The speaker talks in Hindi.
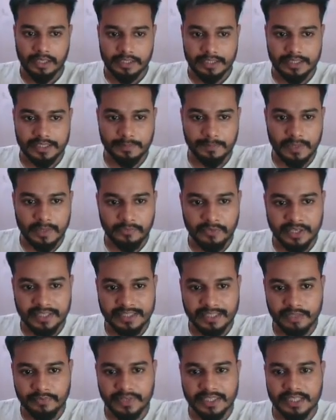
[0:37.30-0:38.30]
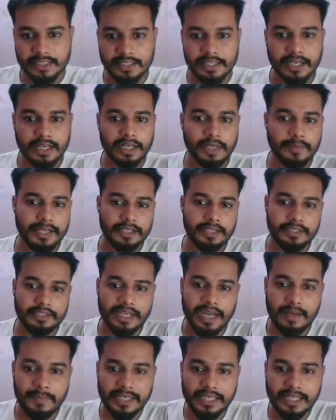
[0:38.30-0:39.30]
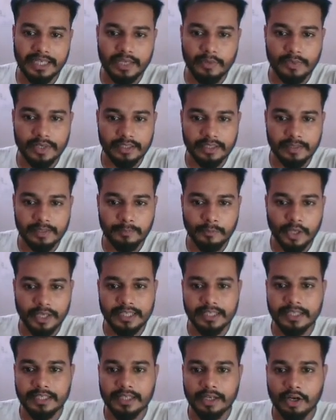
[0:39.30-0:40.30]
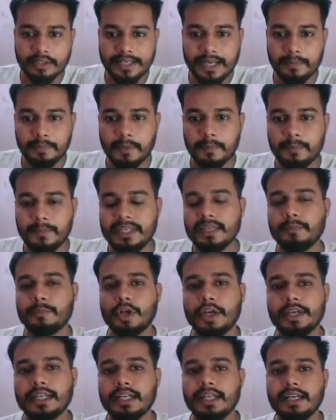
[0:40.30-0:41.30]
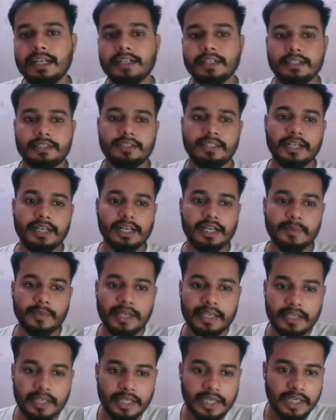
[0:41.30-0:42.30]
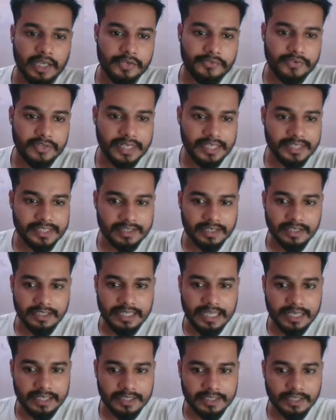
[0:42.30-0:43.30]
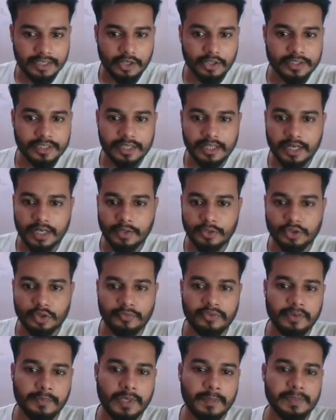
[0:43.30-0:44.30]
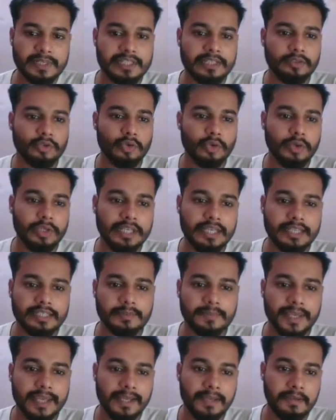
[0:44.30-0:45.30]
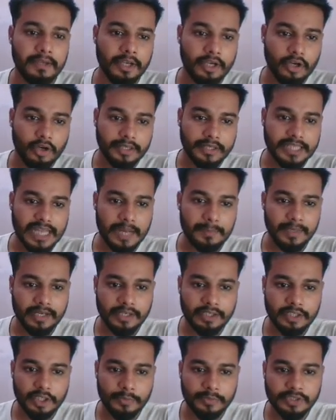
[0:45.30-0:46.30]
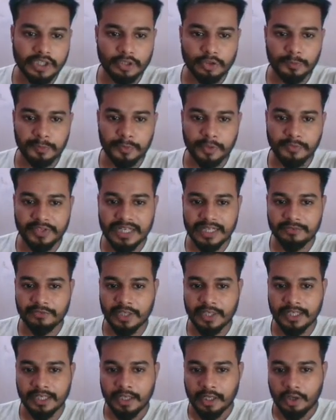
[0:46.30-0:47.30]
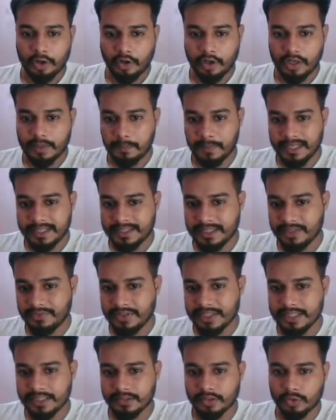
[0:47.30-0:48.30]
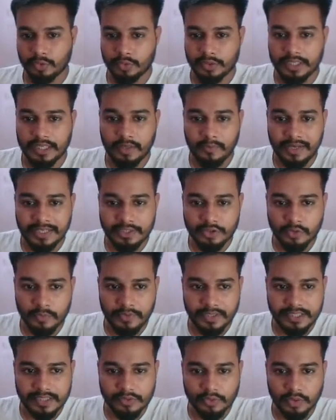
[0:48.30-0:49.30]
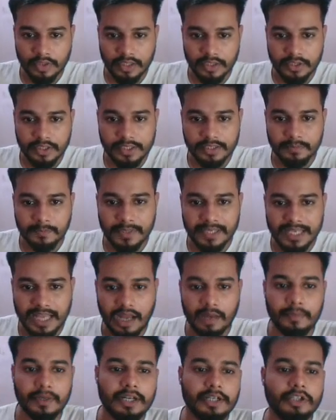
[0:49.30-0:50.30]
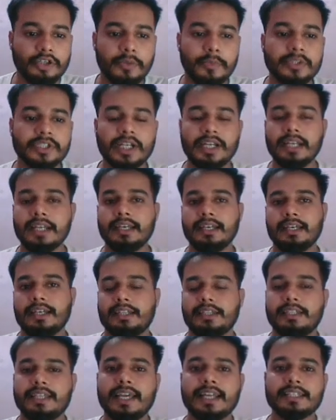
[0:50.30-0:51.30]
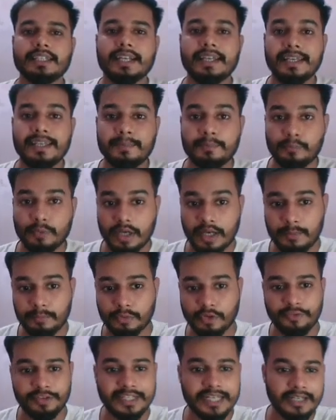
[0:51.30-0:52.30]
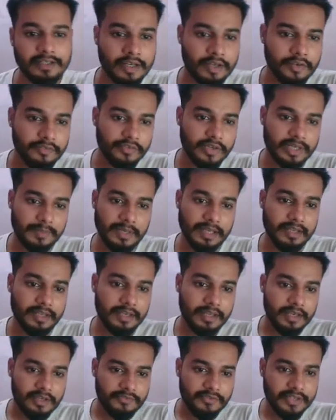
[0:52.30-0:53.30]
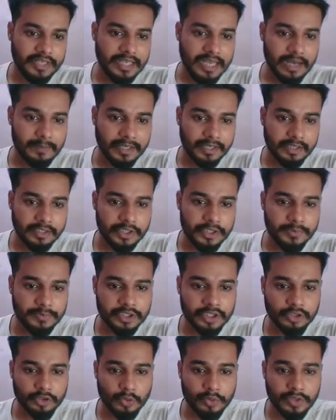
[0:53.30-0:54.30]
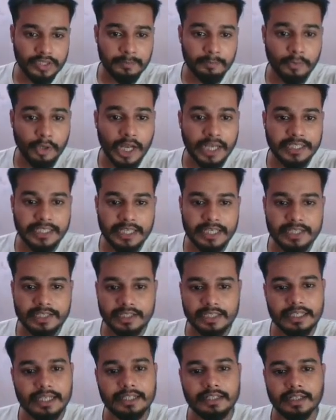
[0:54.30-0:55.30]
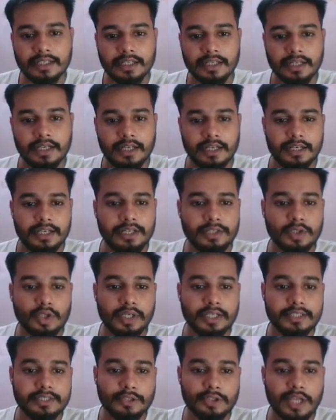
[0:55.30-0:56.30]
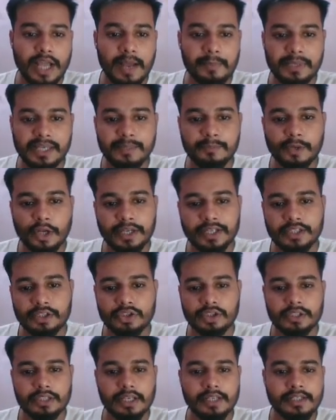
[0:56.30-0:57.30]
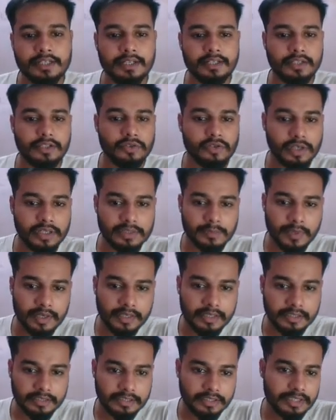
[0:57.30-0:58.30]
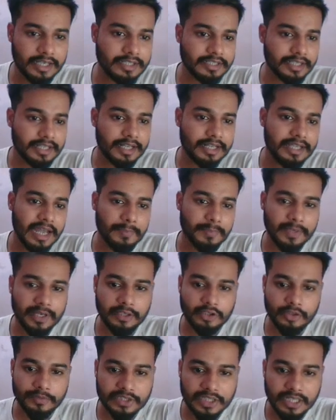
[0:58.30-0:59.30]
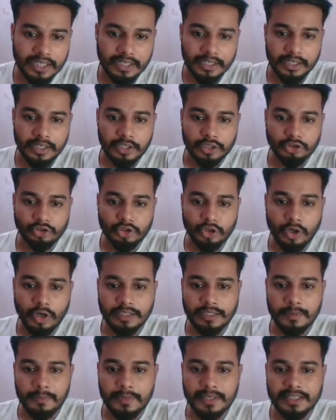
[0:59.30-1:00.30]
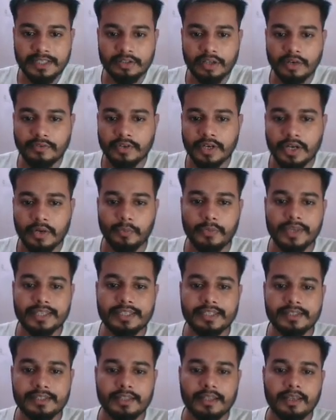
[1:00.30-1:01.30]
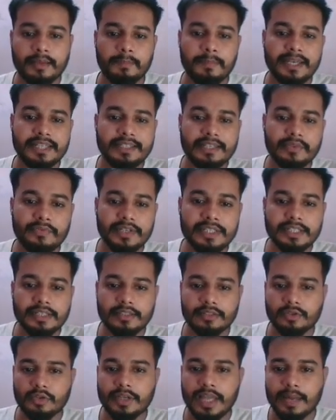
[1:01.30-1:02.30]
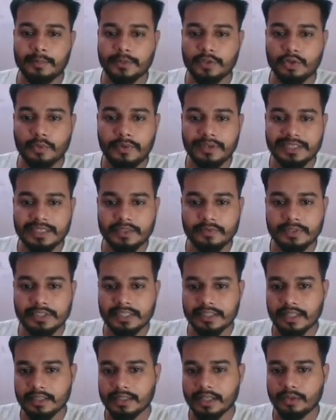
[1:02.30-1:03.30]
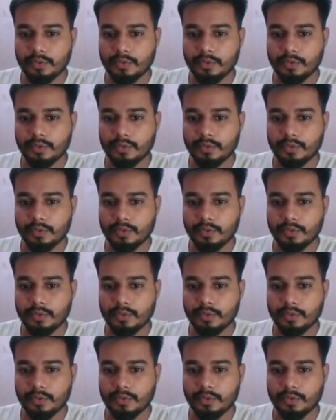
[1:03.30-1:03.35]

इसमें बेसिक वेजेस दे रखा हुआ है जहाँ पे ए वर्क इम्प्लॉय के लिए और यहाँ पे बी इम्प्लॉय के लिए दे रखा हुआ है फिर इसका डीएनए सलाह आंसर दे रखा जो फिफ्टी परसेंट दोनों ही केस में है और यहाँ पे कंट्रीब्यूशन टू प्रोविडेंट फंड ऑन बेसिक वेजेस तो ये वाली जो वेजेस होगा इस पे यहाँ पे कंट्रीब्यूशन दिया जा रहा है प्रोविडेंट फंड में फिर यहाँ पे कंट्रीब्यूशन टू इम्प्लॉई स्टेट इंश्योरेंस तो पे यहाँ पे इंप्लॉय स्टेट इंश्योरेंस में दिया जा रहा है यहाँ पे कंट्रीब्यूशन जो ऑन द बेसिस ऑफ वेजेस बेसिक वेजेस तो यहाँ पे जो बेसिक वेजेस था